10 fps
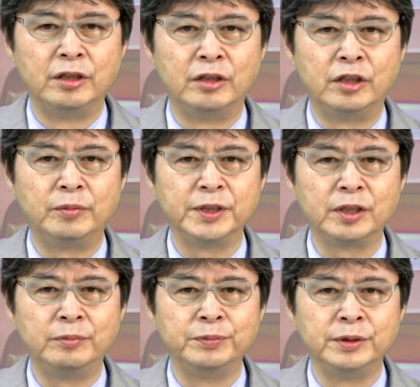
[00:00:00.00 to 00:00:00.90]
応募
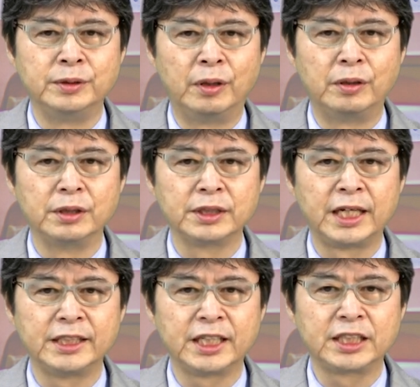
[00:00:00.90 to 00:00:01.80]
論文を
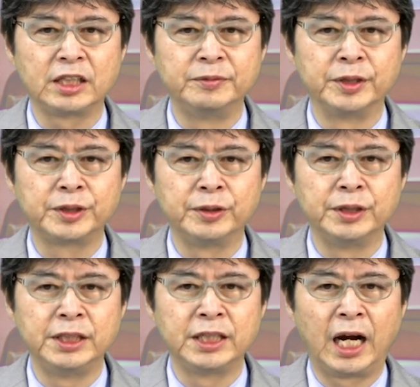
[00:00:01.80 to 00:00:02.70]
経済学部の教
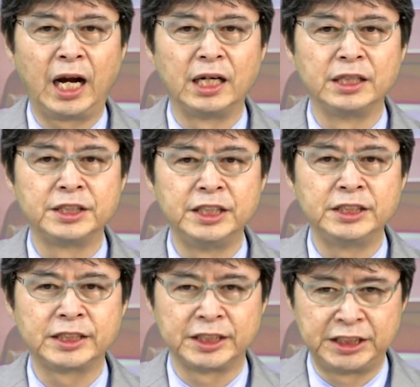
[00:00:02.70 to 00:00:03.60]
員が審
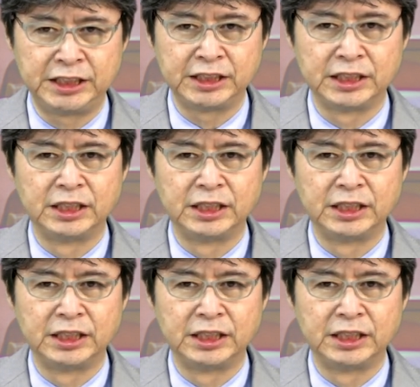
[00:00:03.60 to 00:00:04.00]
査し